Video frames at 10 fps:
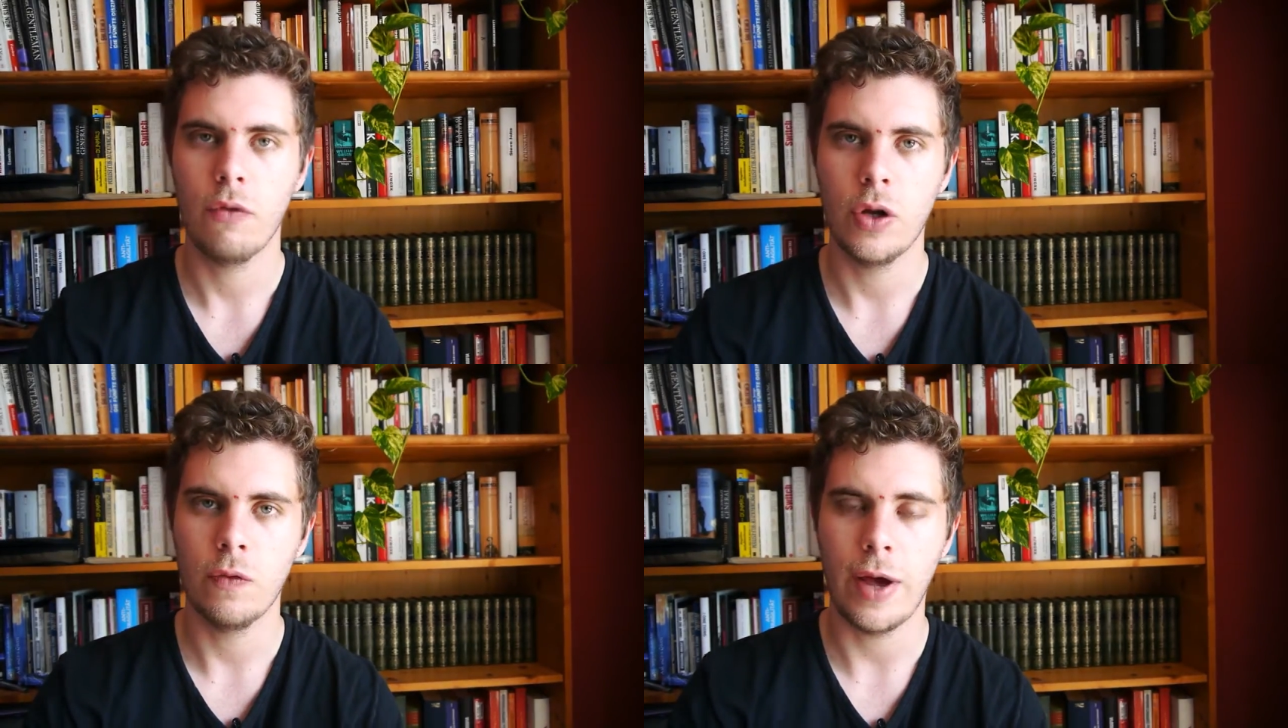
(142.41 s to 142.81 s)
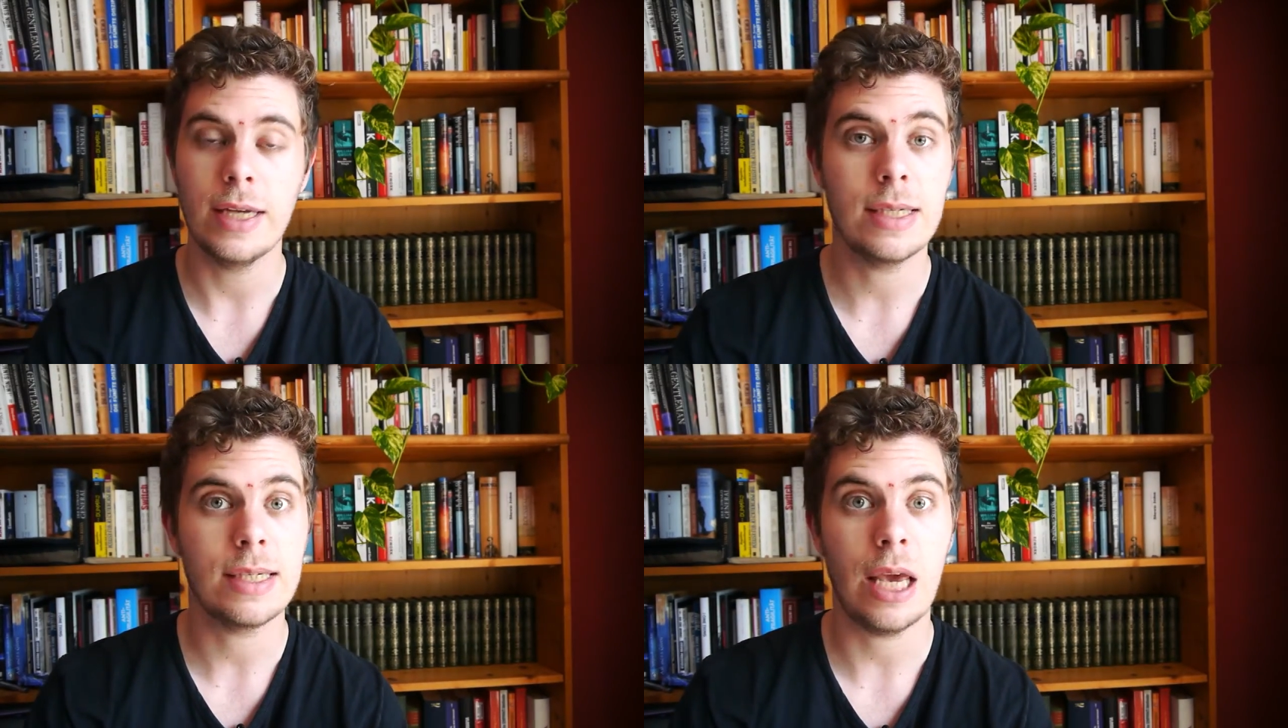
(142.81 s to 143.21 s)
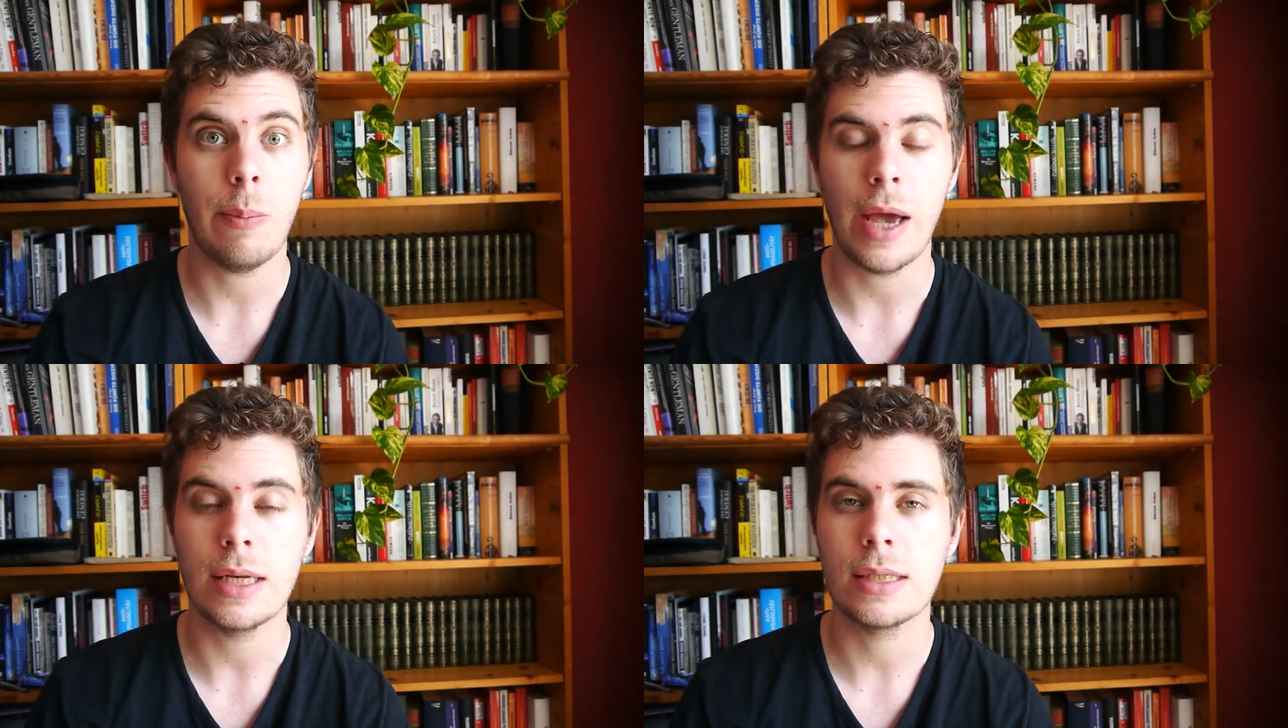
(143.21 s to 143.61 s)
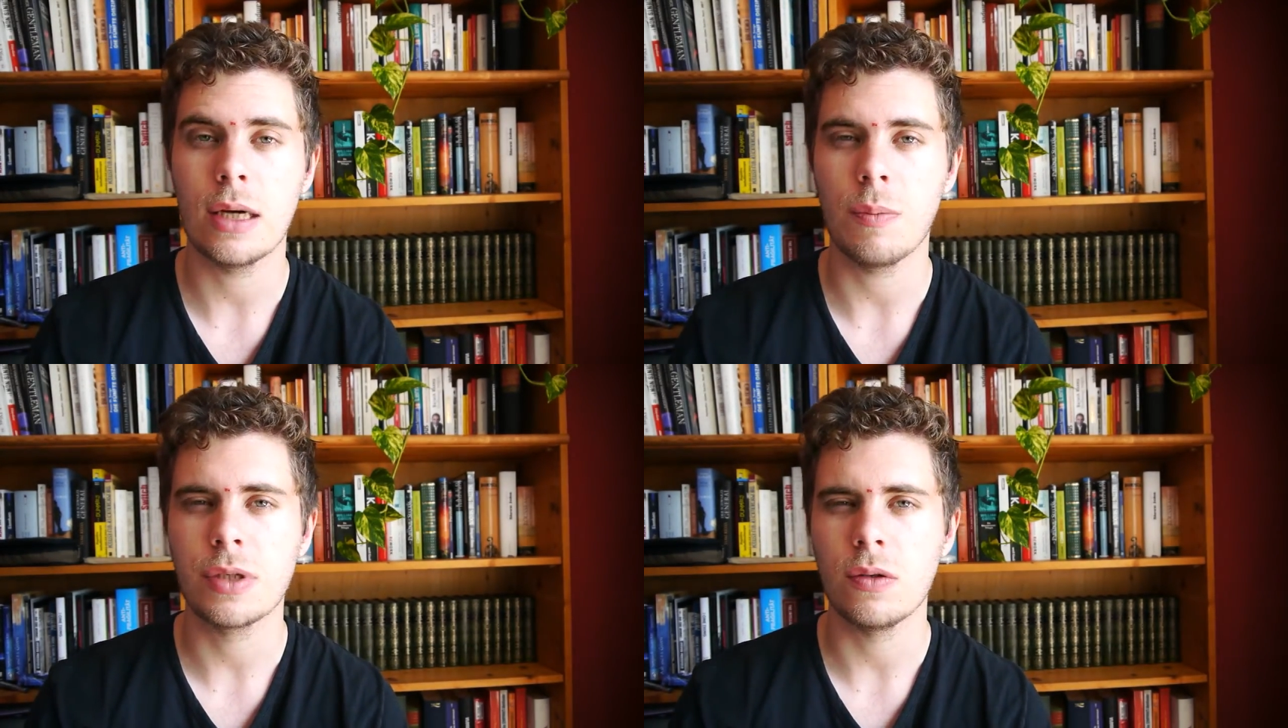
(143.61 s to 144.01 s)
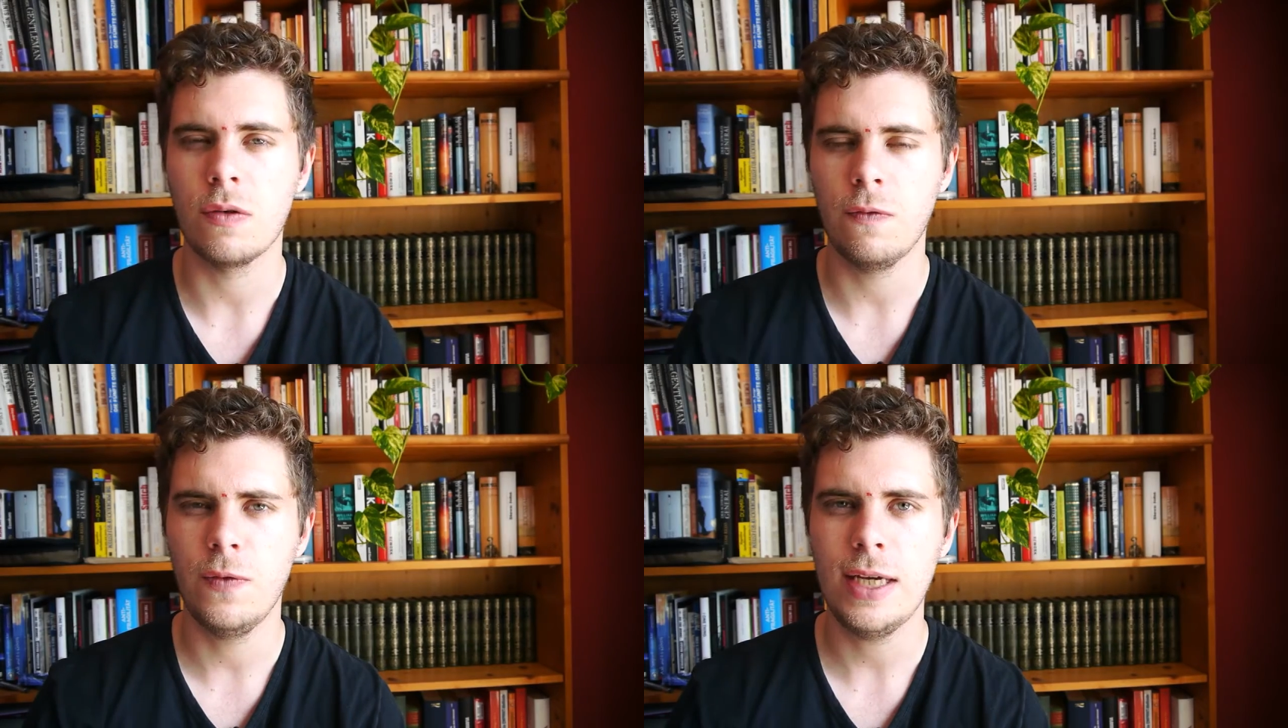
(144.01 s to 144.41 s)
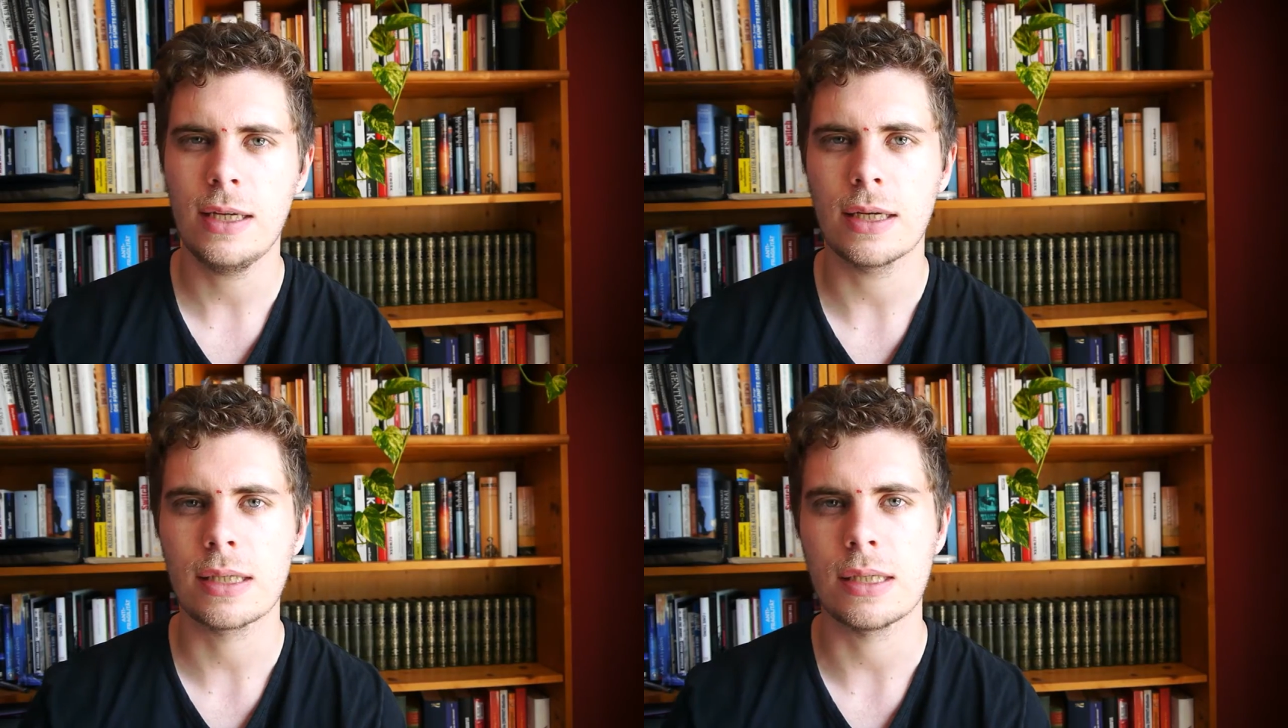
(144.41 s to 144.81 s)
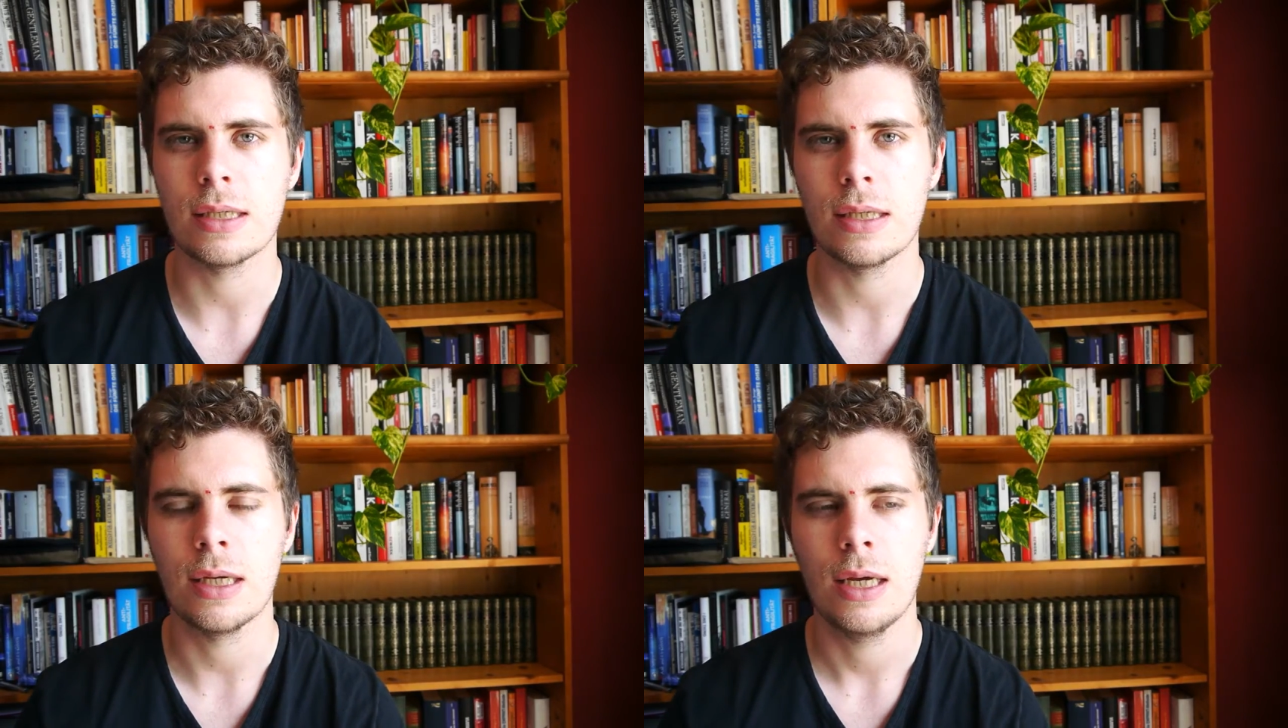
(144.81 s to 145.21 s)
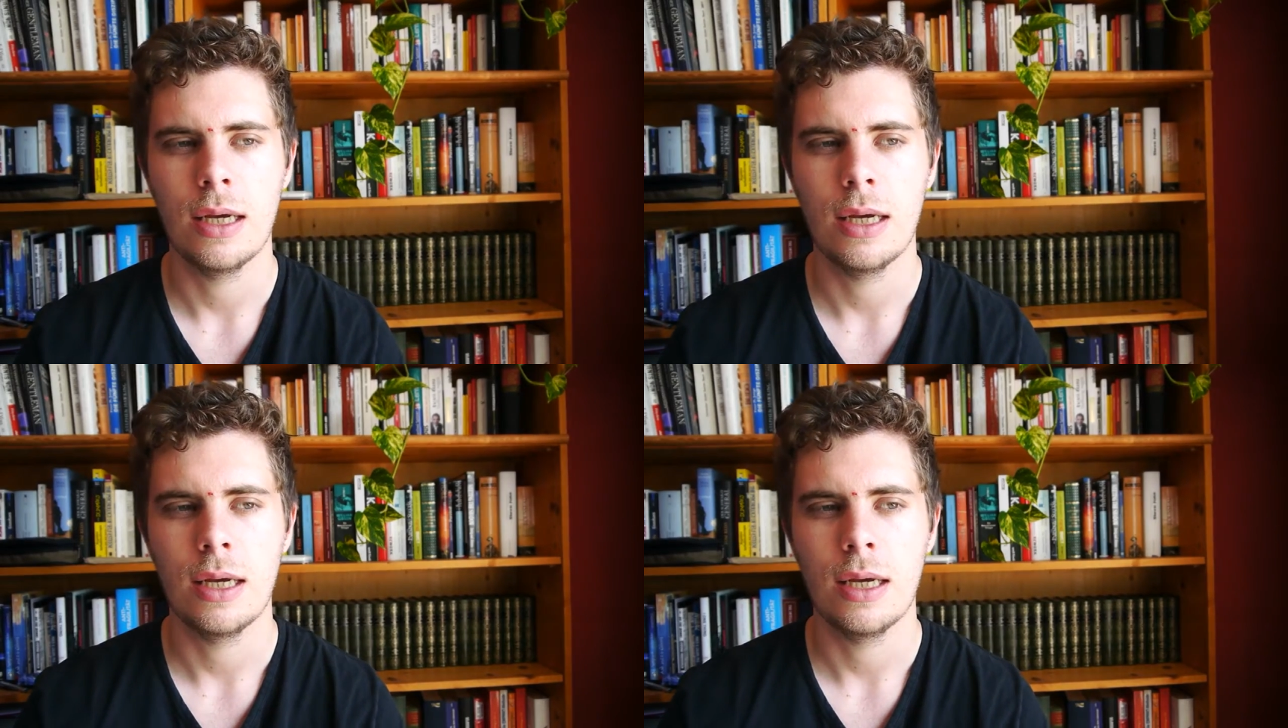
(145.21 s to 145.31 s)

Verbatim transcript: wie du weißt, ist eben eines der absolut wichtigsten,